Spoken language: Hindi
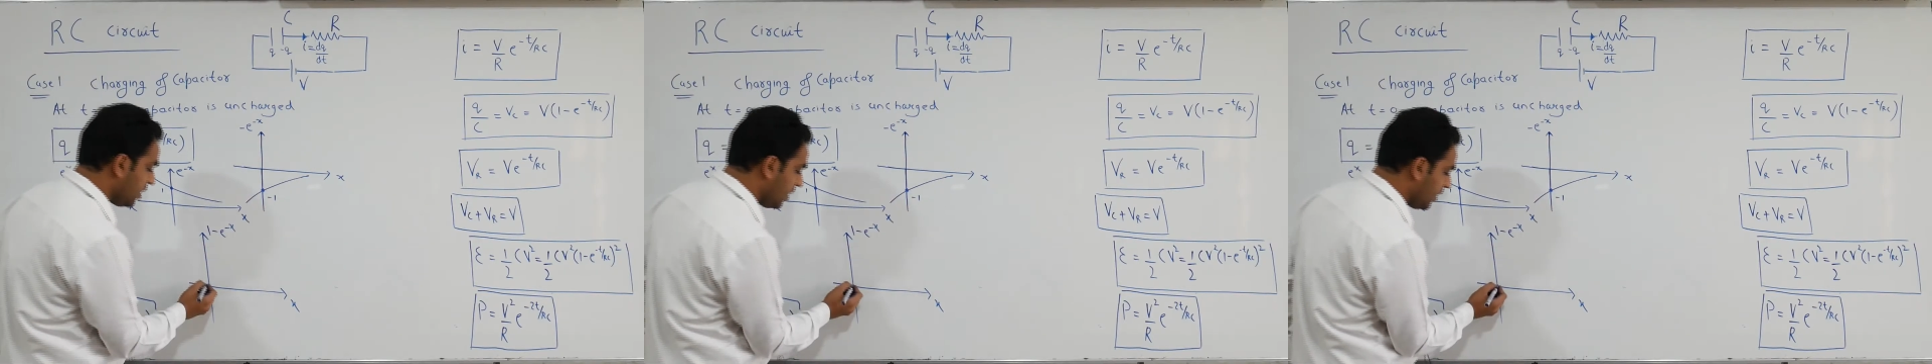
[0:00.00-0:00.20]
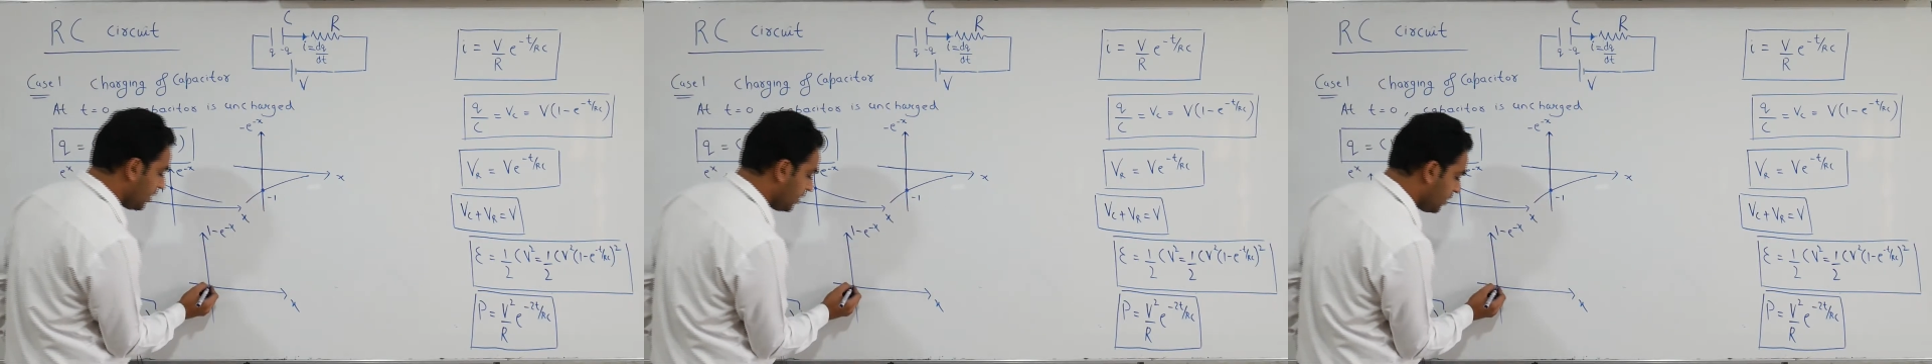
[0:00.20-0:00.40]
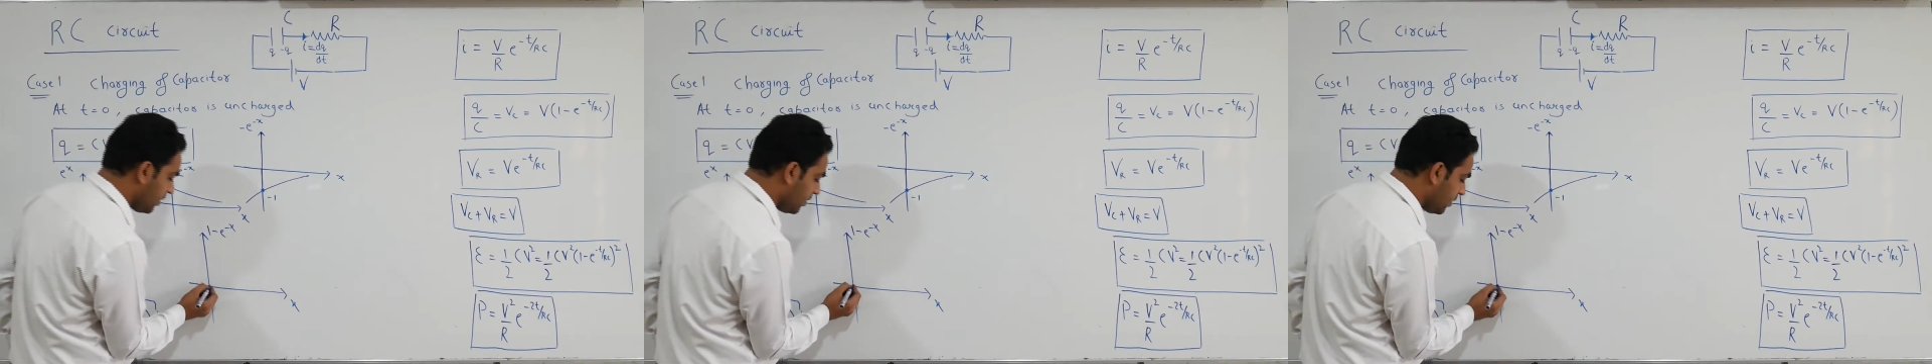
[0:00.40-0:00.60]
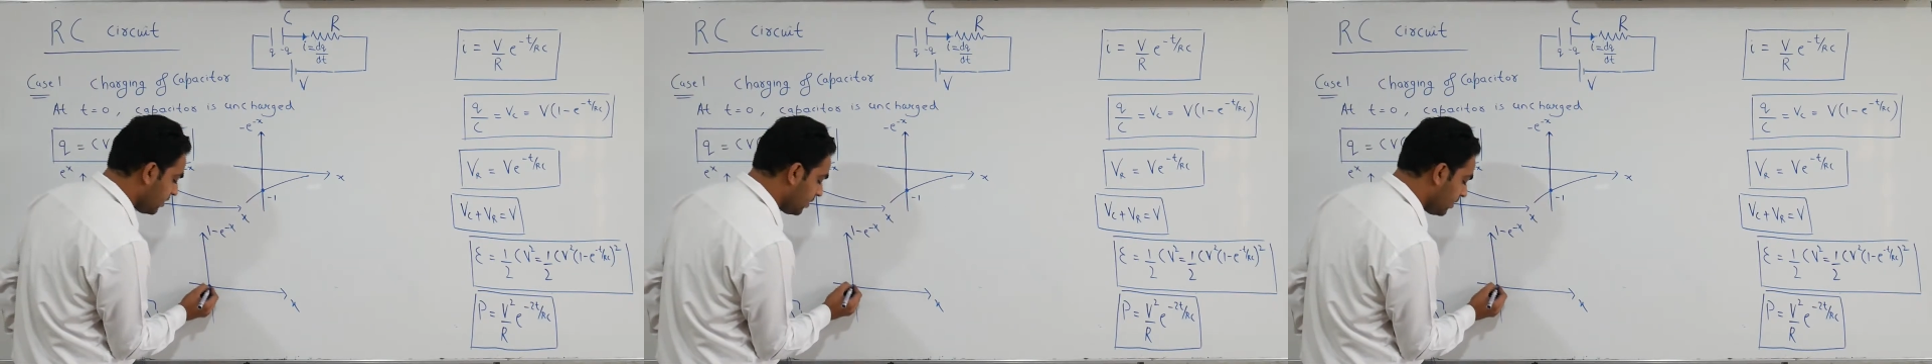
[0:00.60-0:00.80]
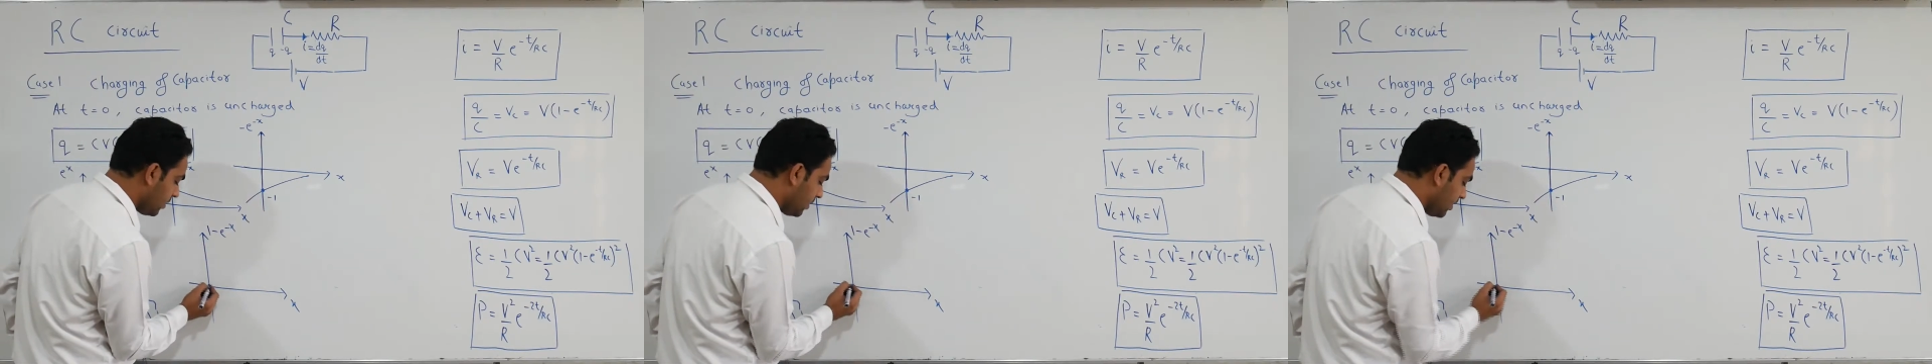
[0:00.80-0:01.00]
जाएगी
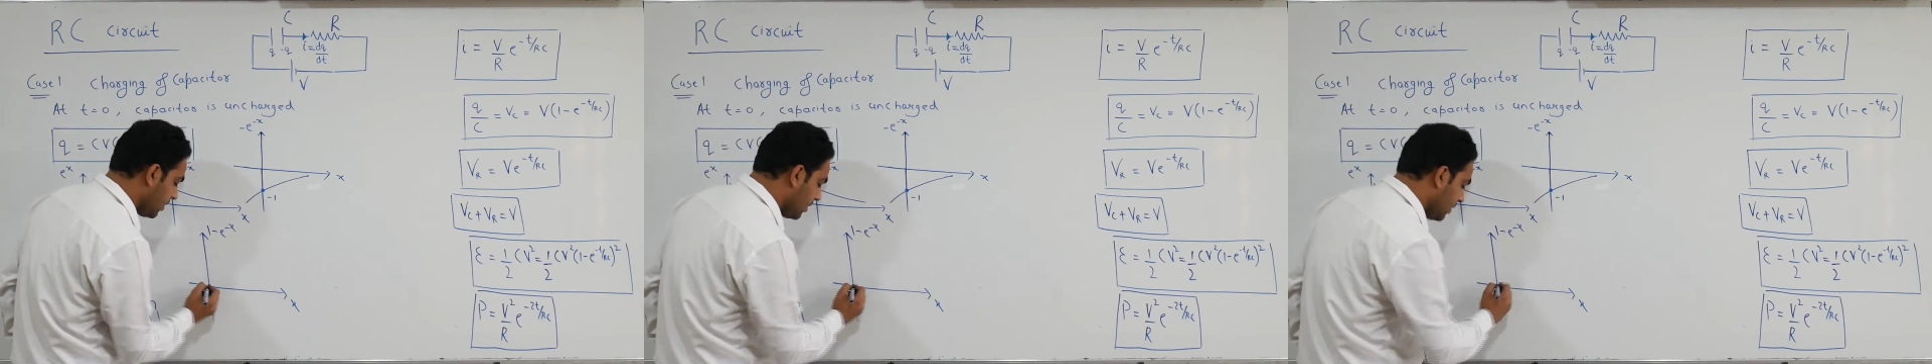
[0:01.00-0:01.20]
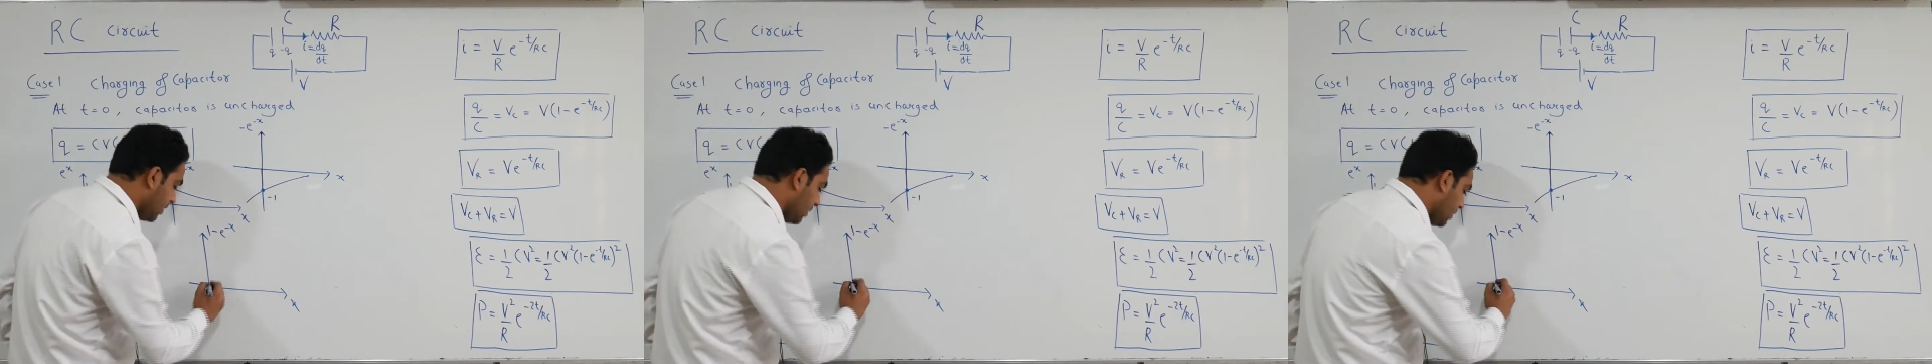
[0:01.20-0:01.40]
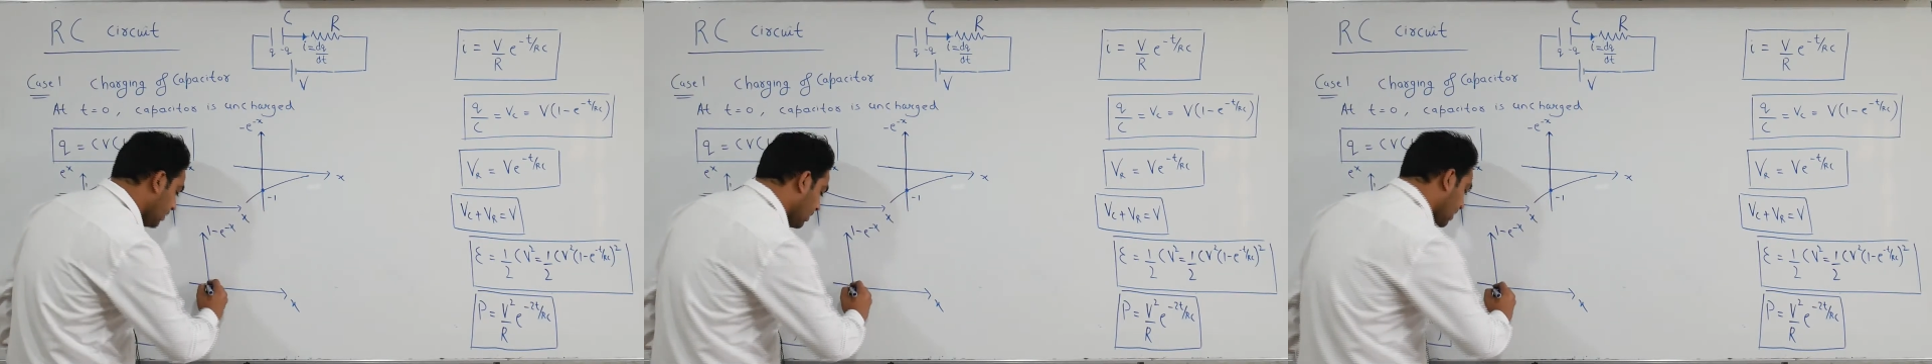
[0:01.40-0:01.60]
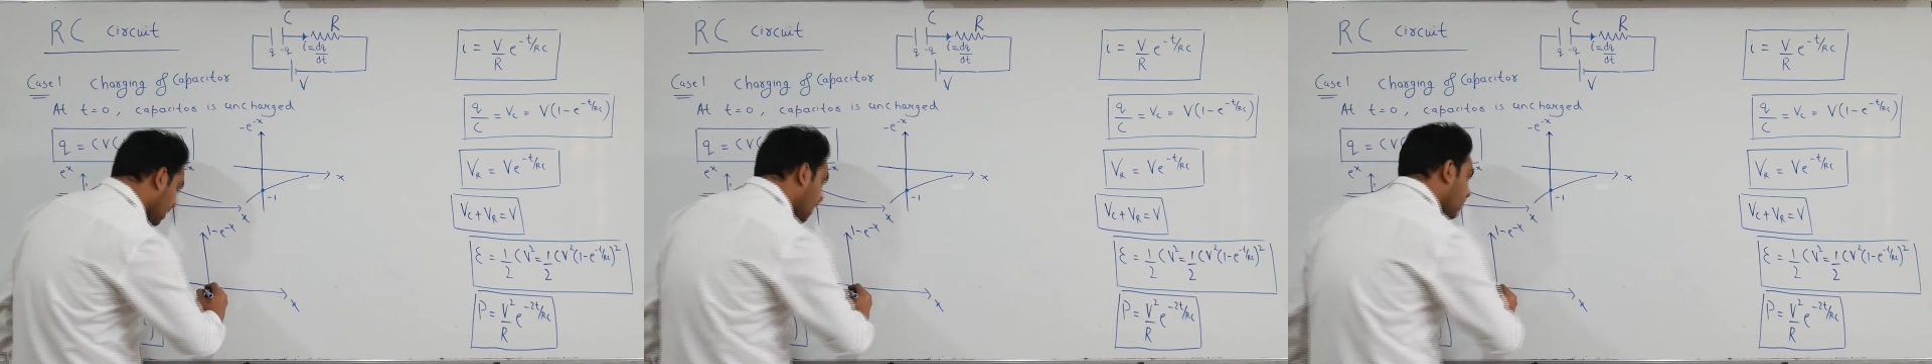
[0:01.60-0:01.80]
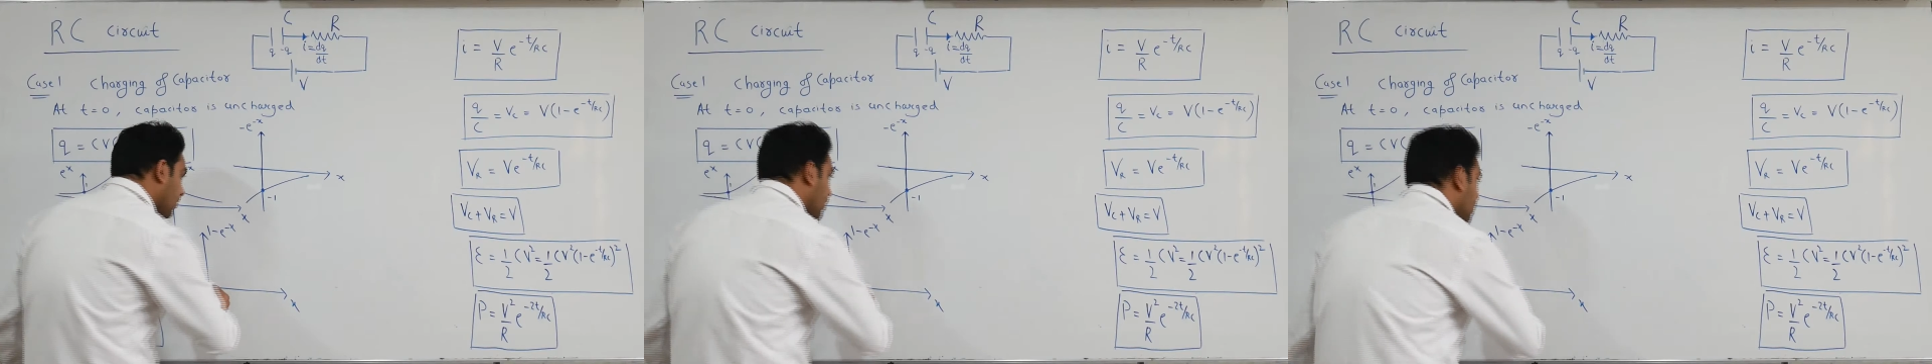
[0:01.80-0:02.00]
तो
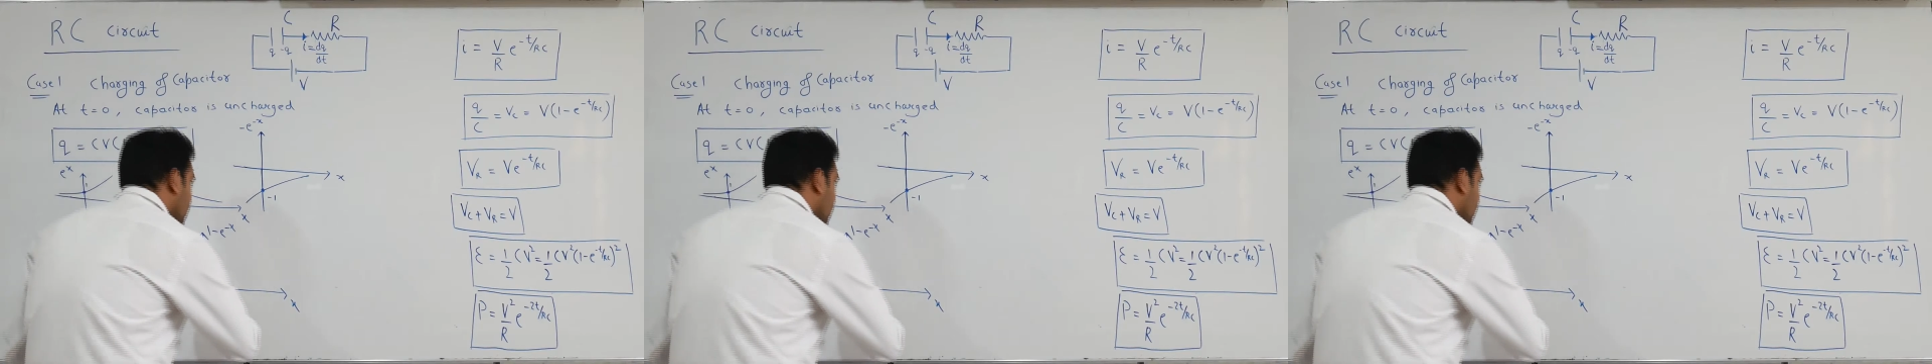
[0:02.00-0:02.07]
ग्राफ कुछ